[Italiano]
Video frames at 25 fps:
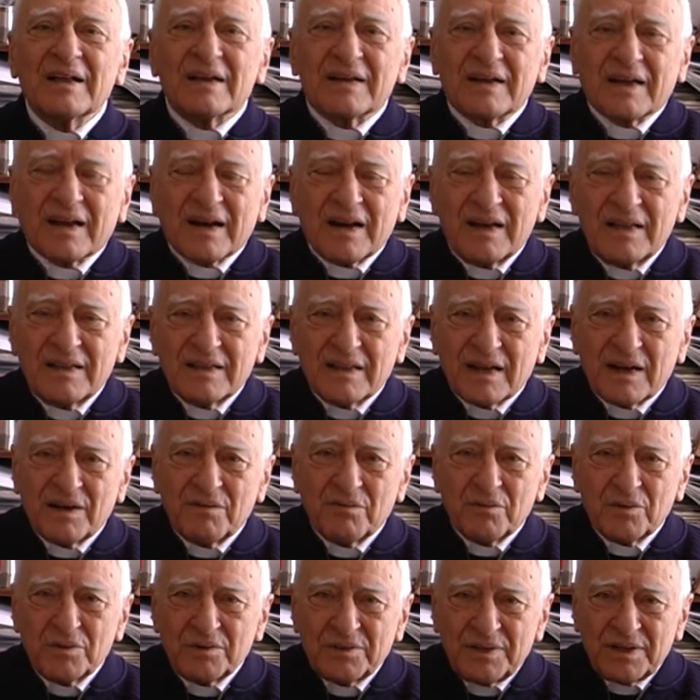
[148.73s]
Credere
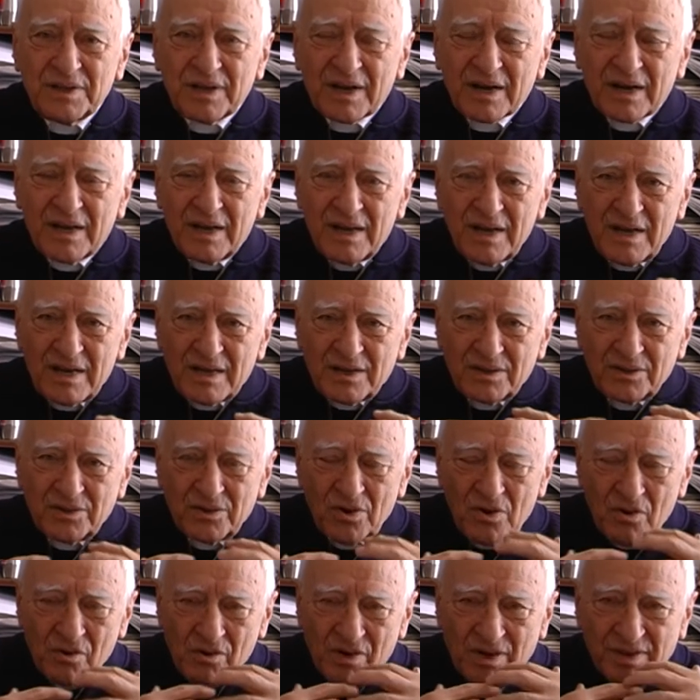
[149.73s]
vuol dire
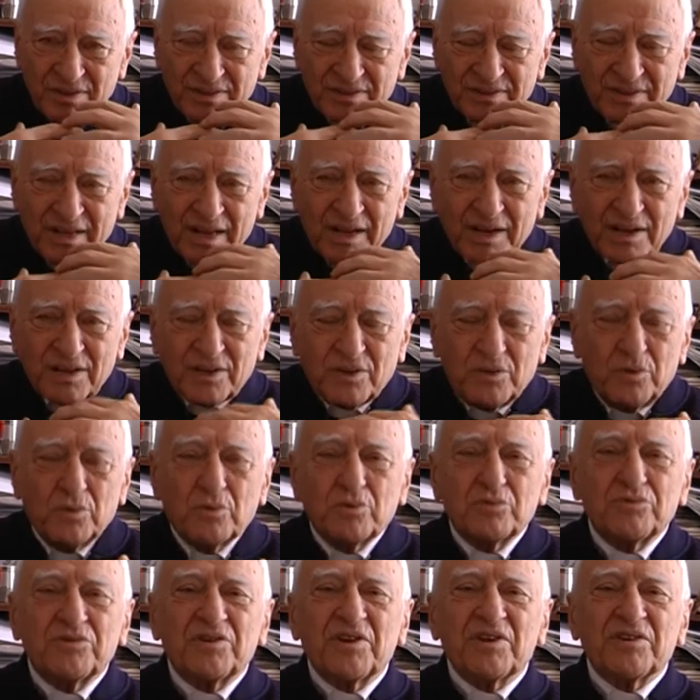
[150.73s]
non restare
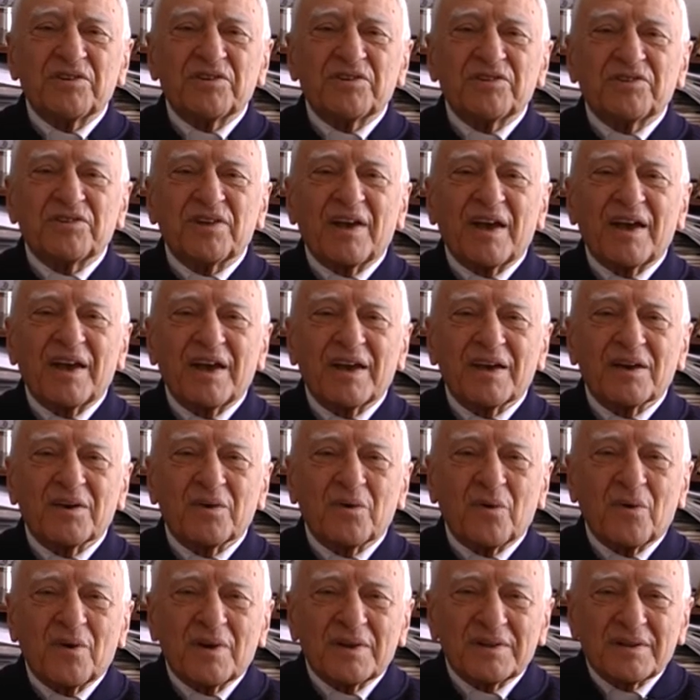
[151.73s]
chiusi in sé,
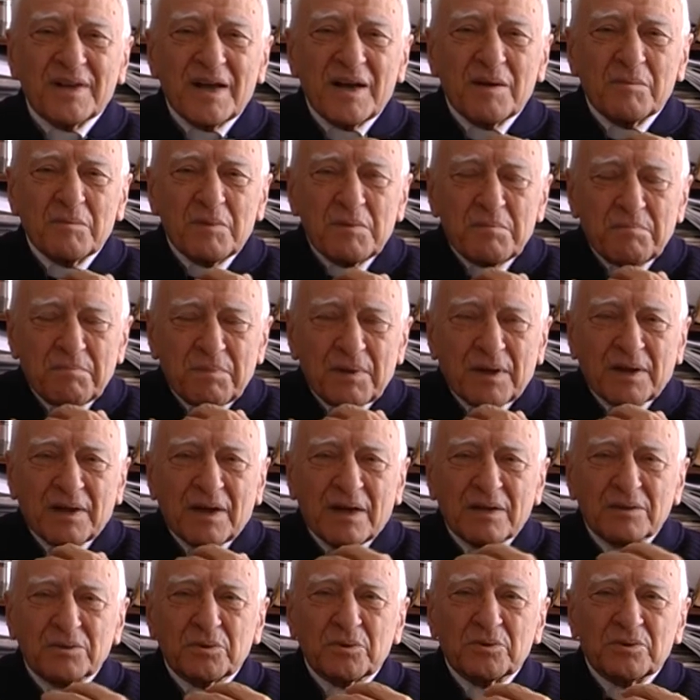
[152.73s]
ecco, Adamo, il
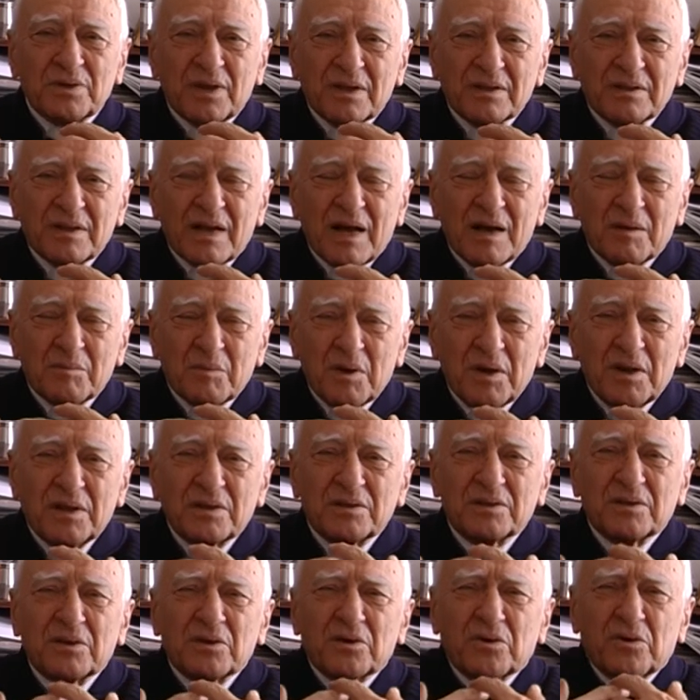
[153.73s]
peccato di Adamo, è
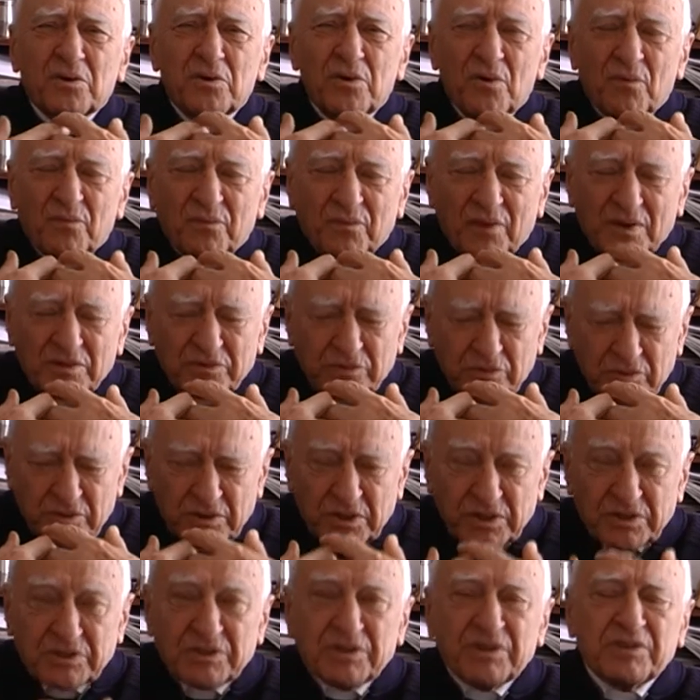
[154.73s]
che io faccio
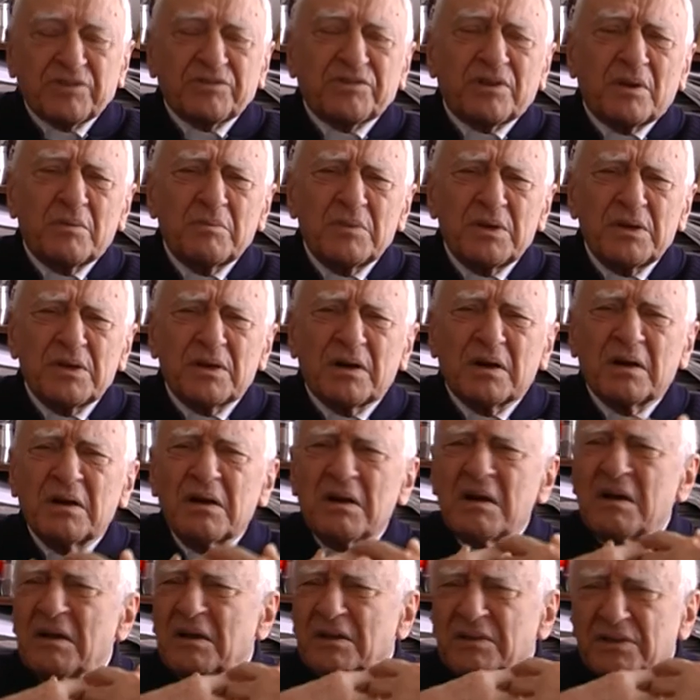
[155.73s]
di testa mia,
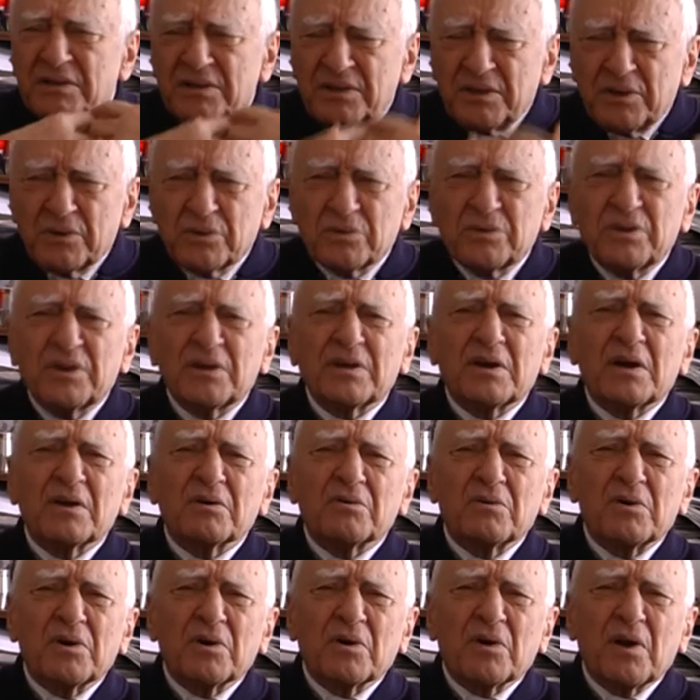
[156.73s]
Dio dica
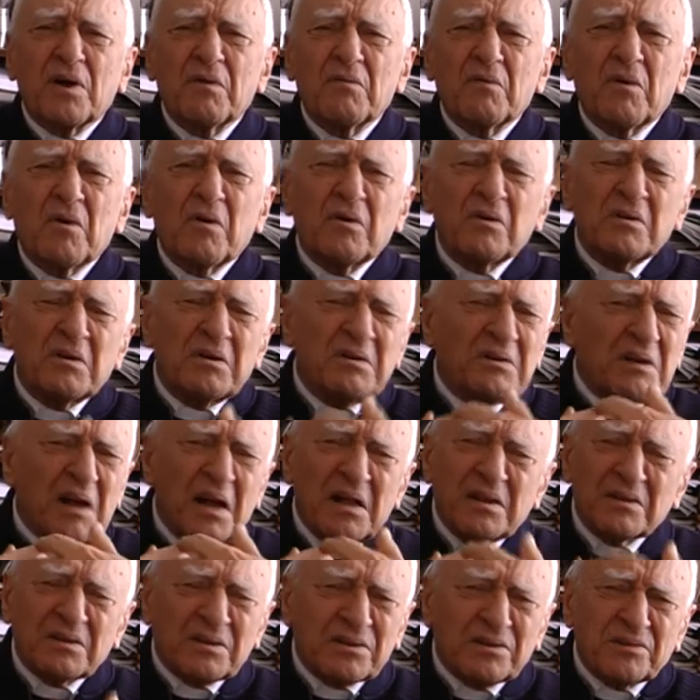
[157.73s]
quello che vuole, gli
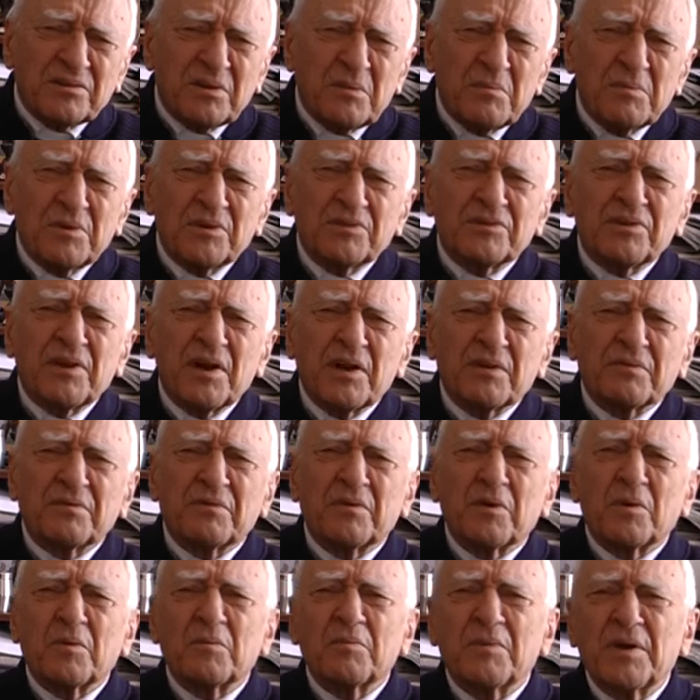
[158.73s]
altri se mi
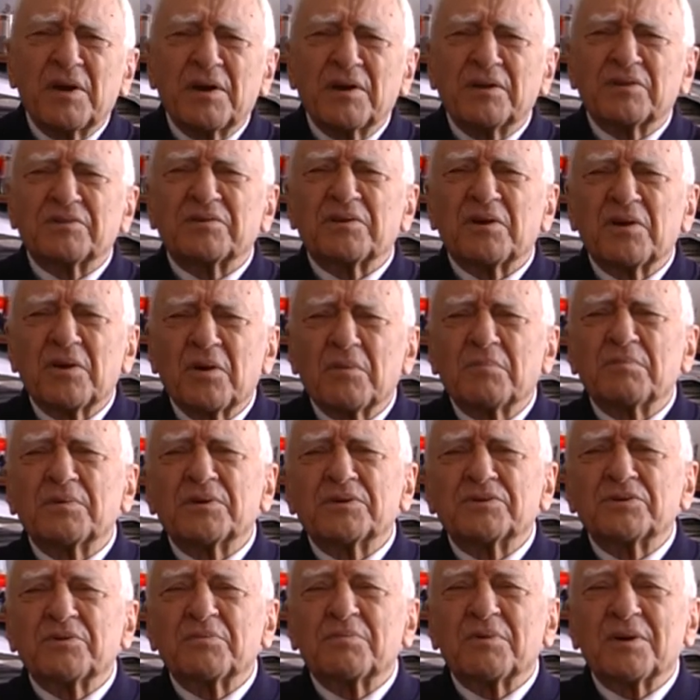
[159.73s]
servono bene, se no
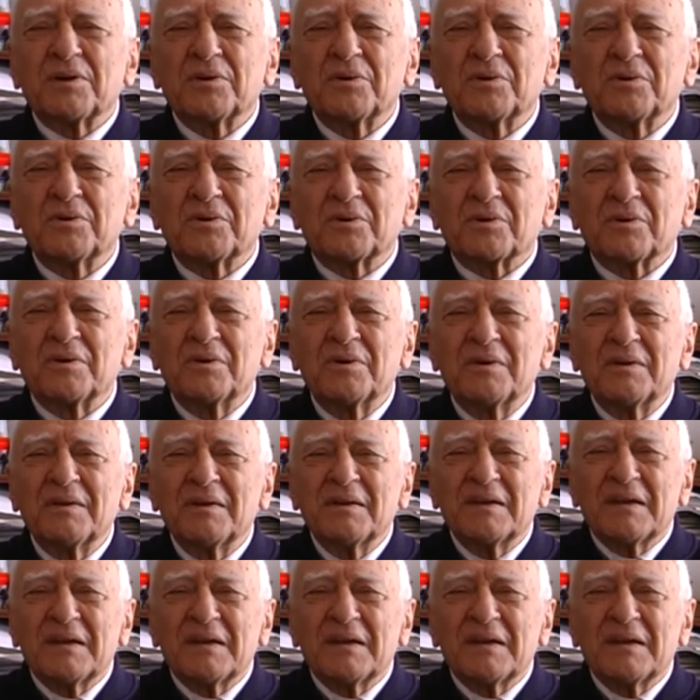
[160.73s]
peggio per loro.